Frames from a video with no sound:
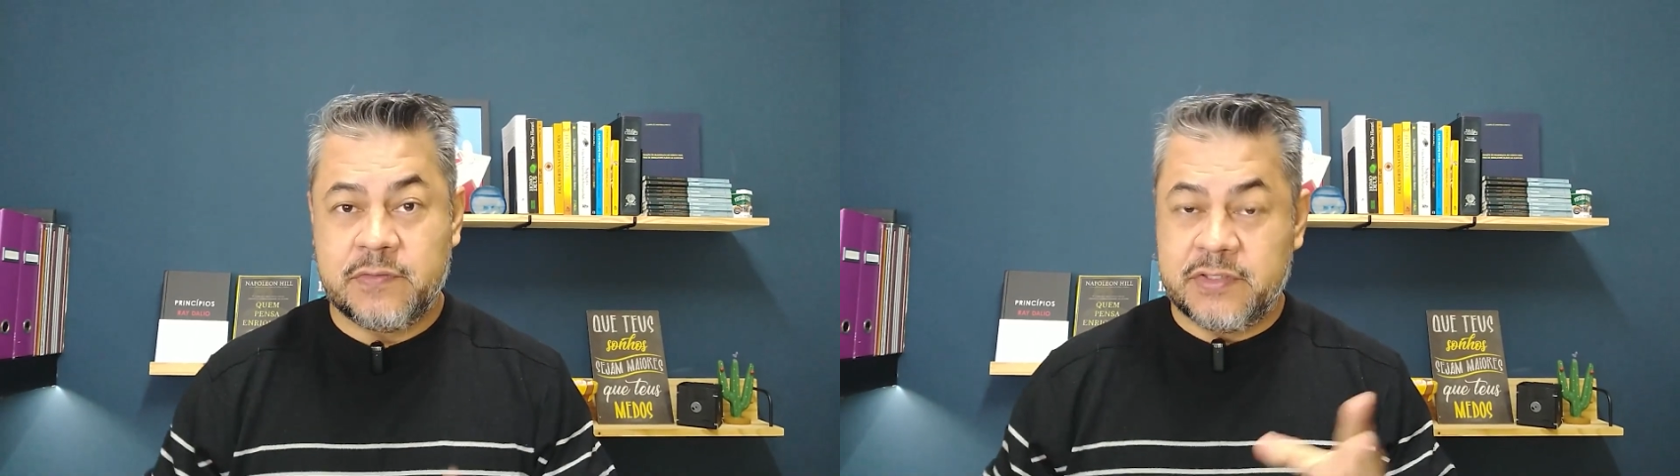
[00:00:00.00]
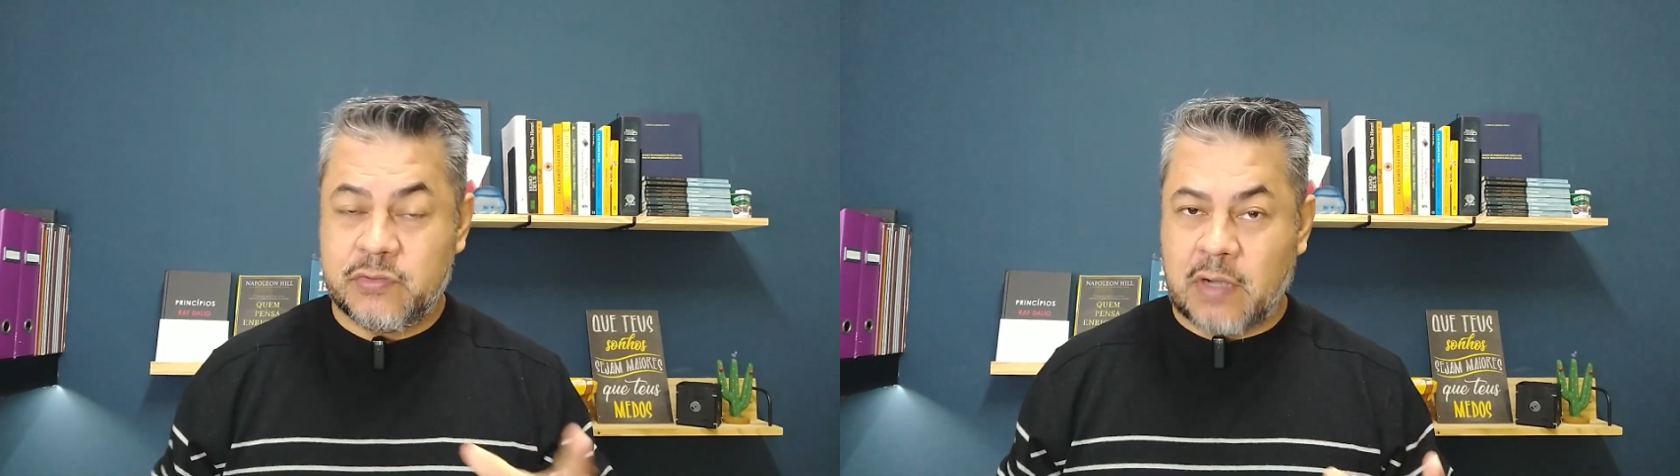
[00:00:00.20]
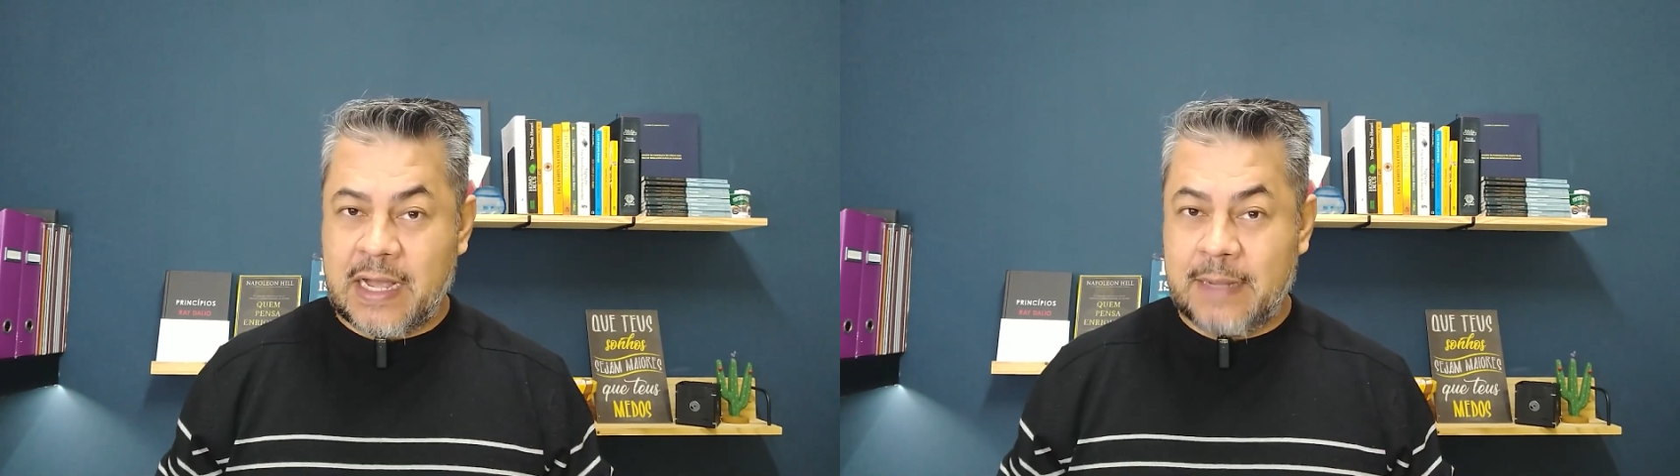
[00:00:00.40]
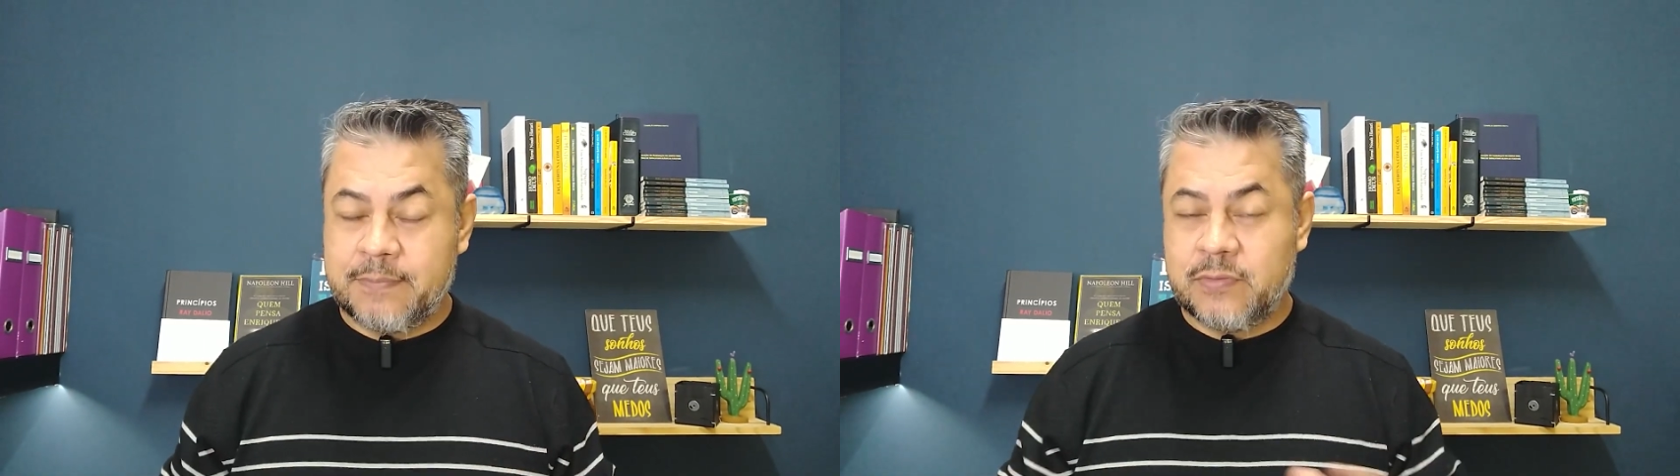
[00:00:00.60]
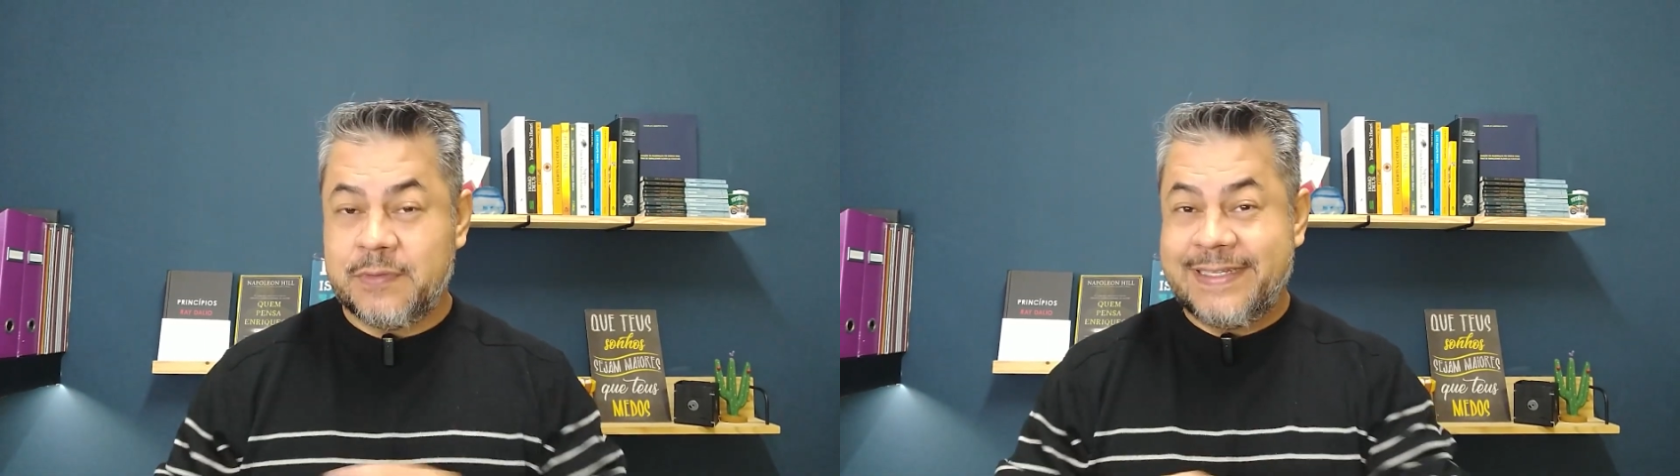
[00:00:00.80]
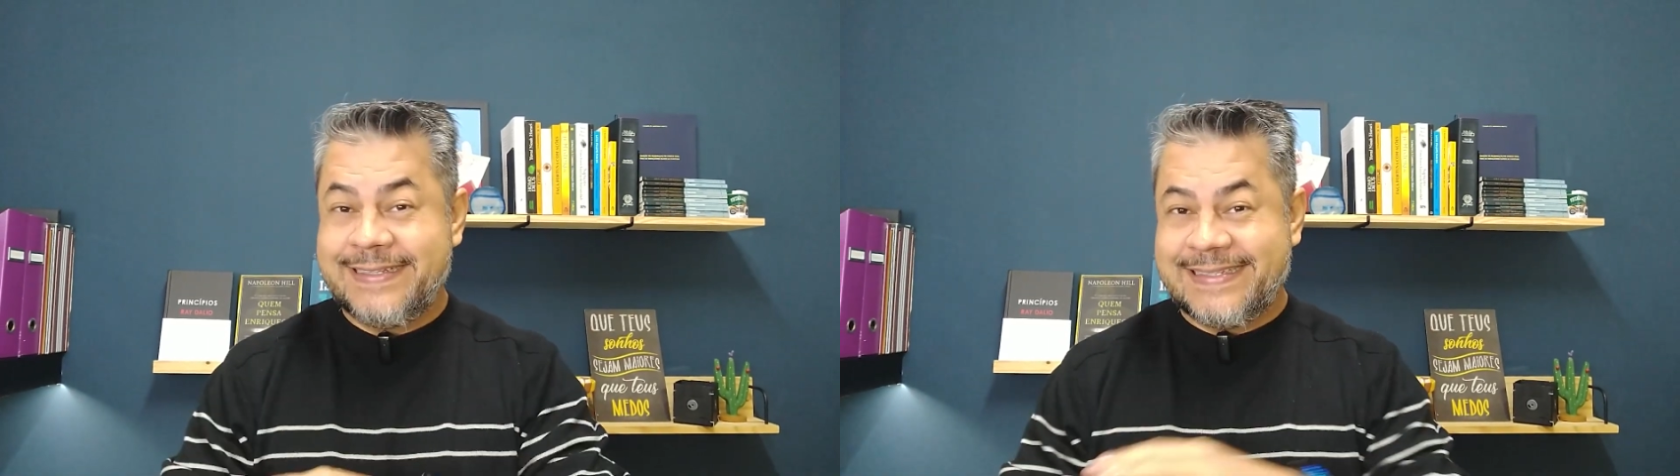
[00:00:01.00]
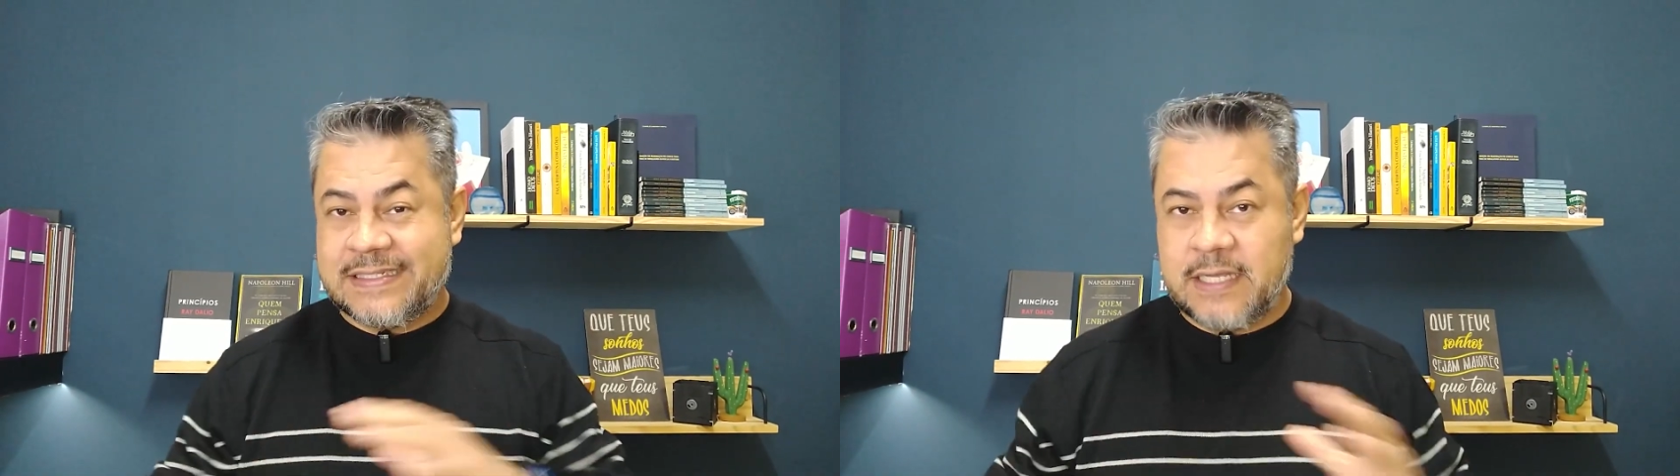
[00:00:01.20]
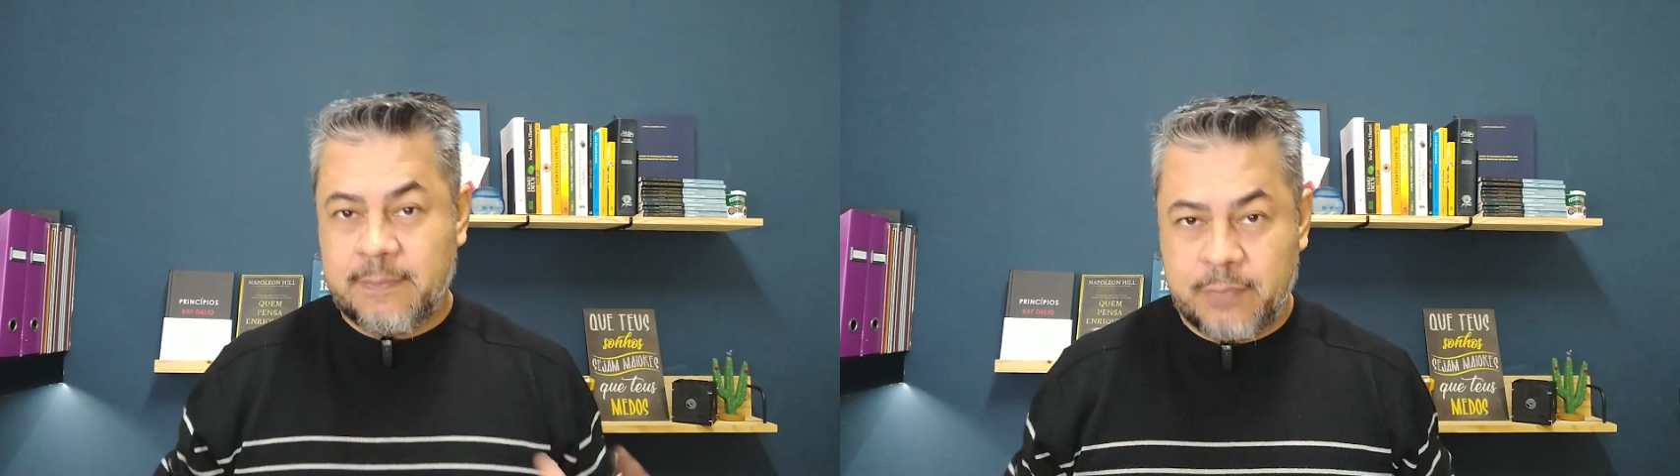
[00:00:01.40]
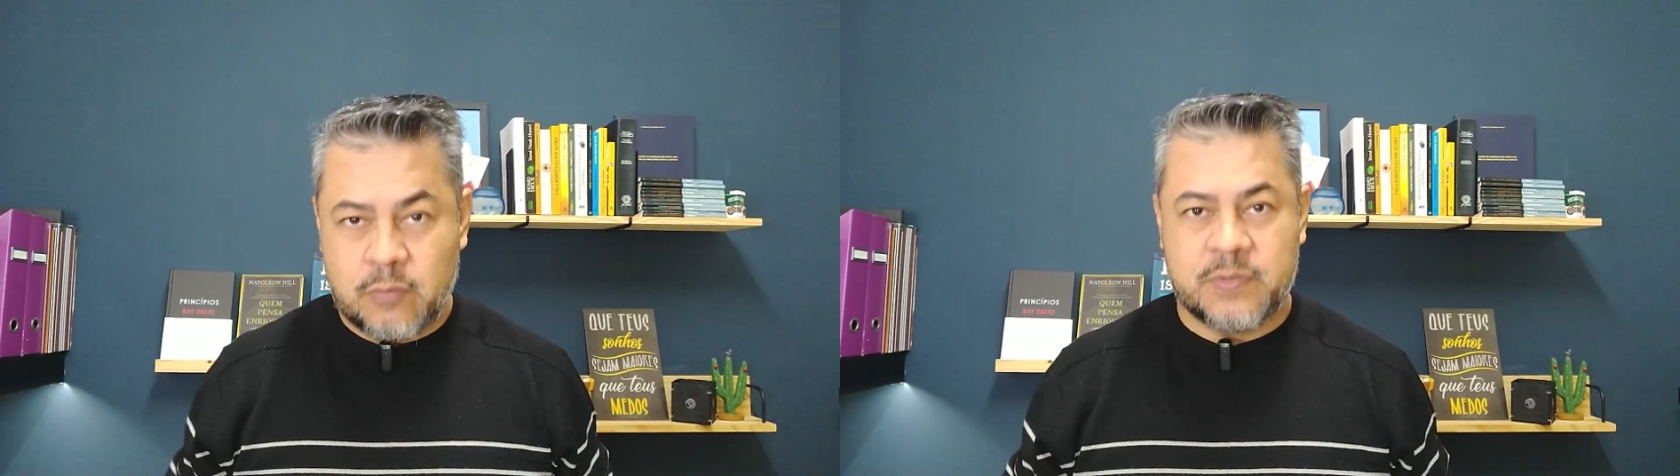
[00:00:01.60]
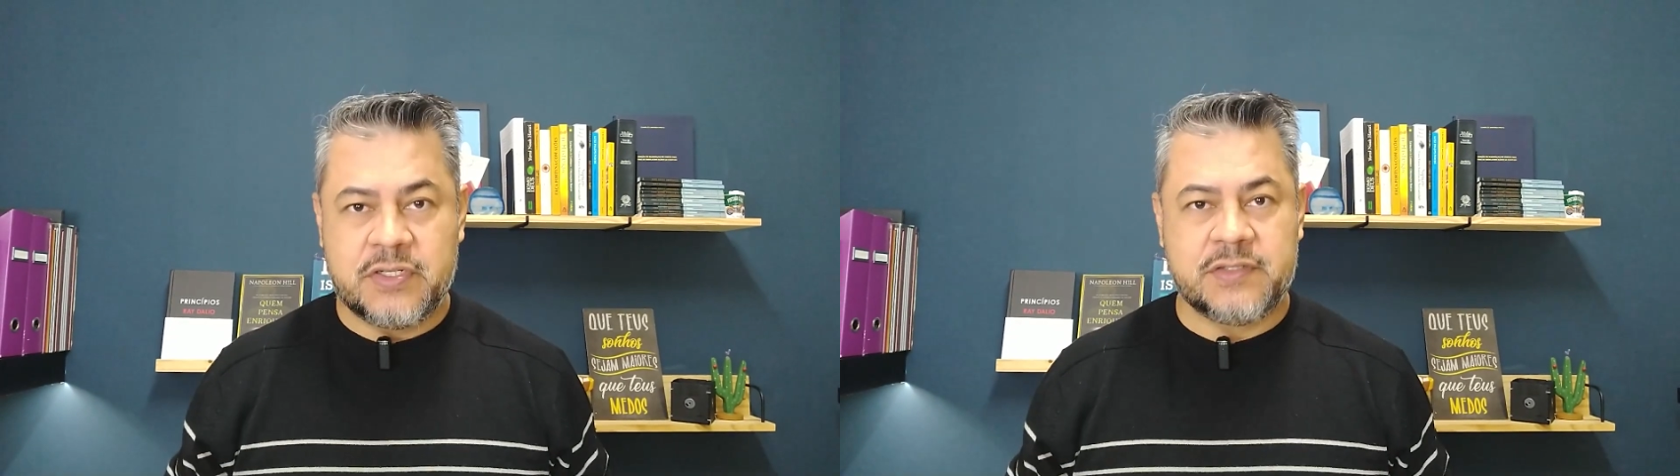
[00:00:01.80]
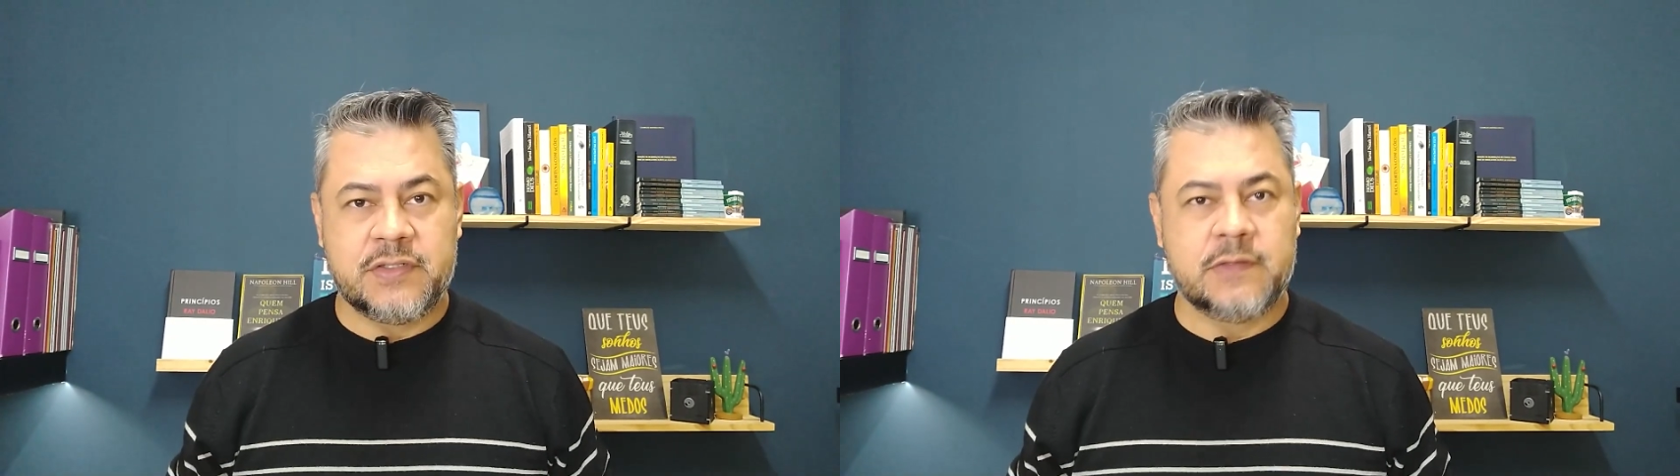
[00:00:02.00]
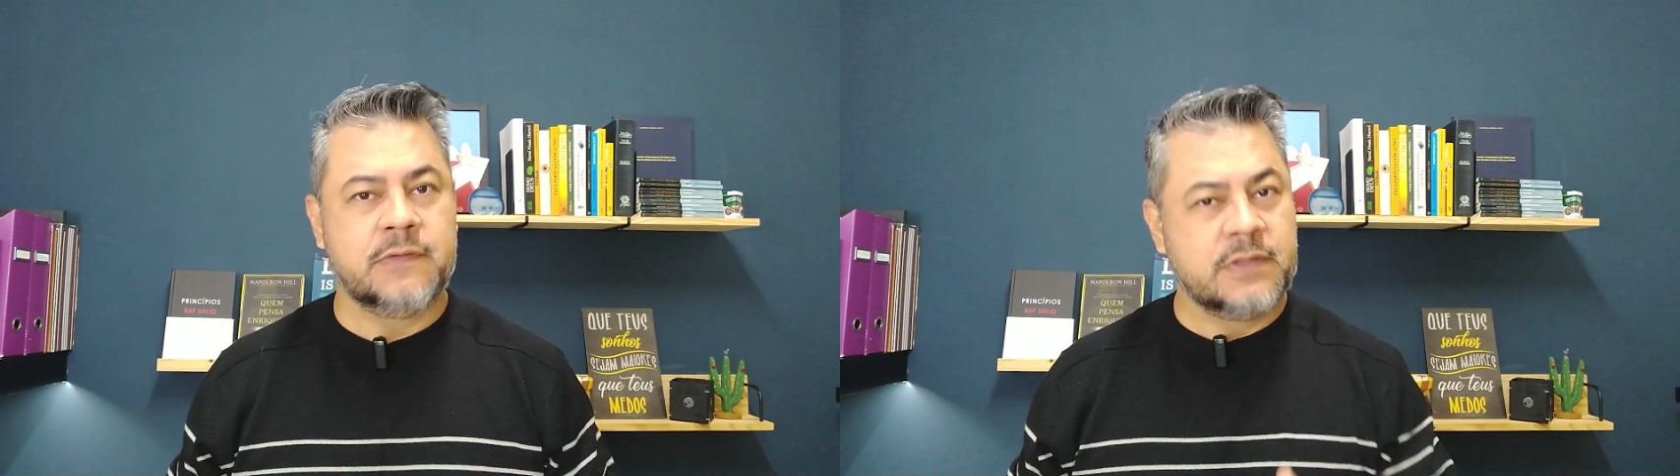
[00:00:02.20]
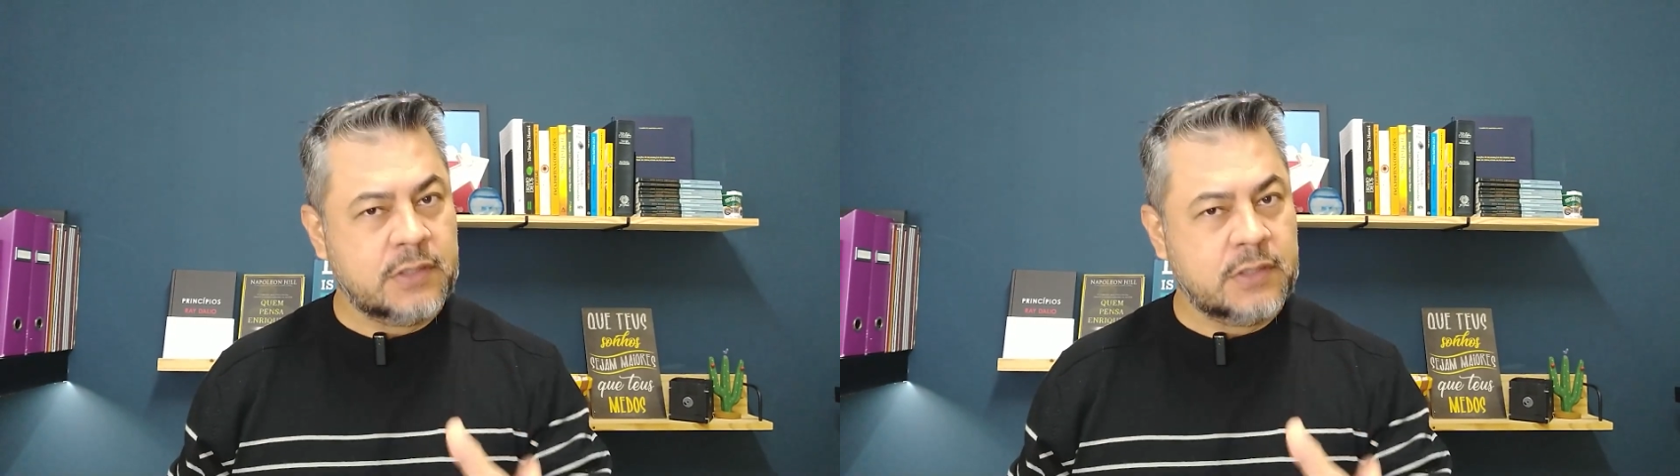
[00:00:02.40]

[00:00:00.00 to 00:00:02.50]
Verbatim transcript: vídeo rápido e sempre objetivo,